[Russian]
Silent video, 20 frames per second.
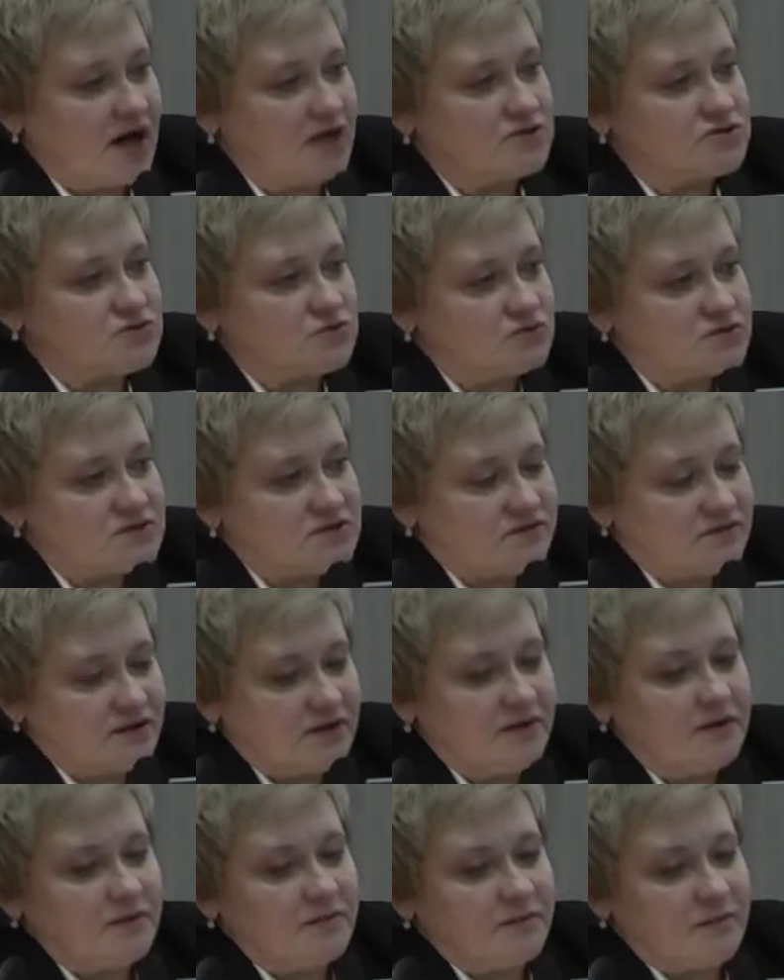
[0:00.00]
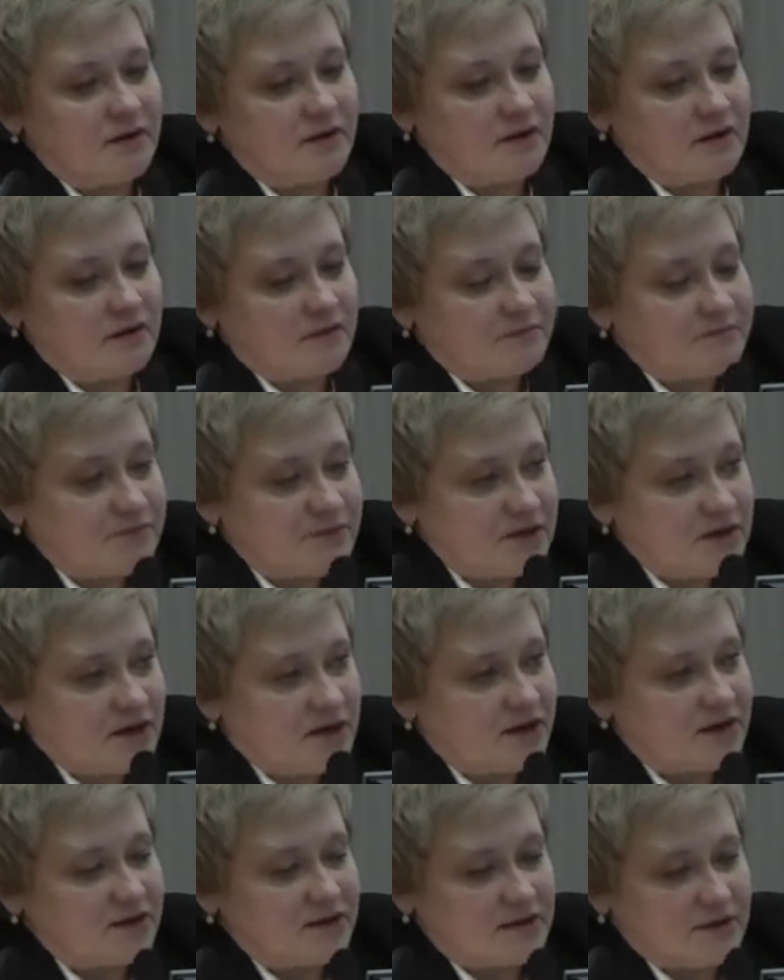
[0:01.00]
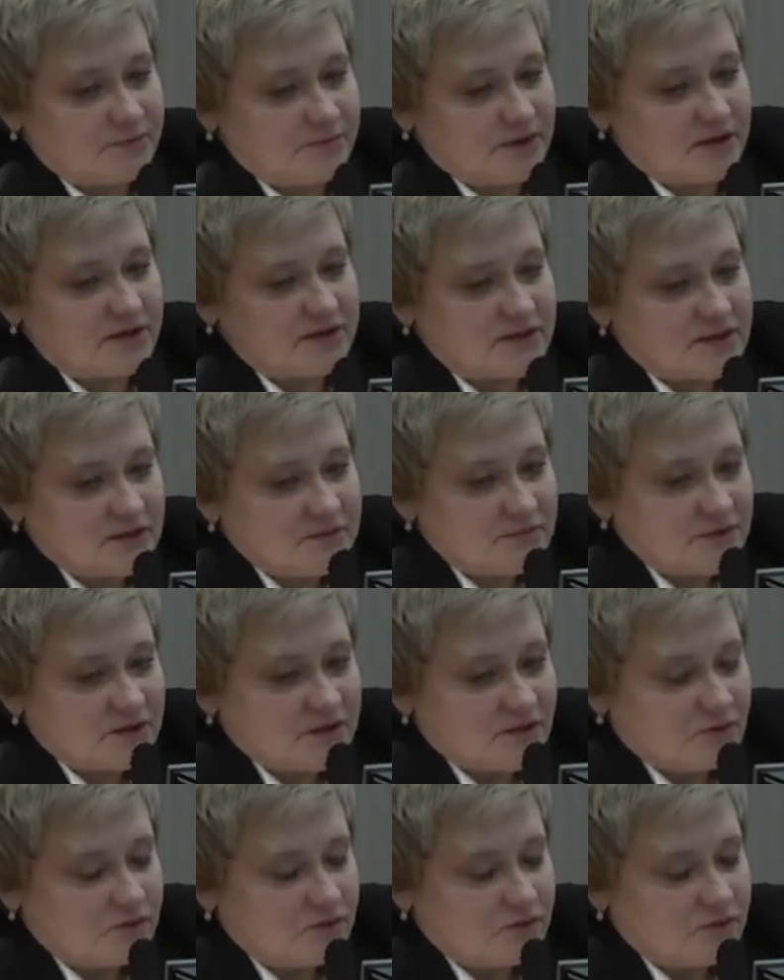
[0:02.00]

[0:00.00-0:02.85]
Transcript: Отсутствие э, пика гипогликемии,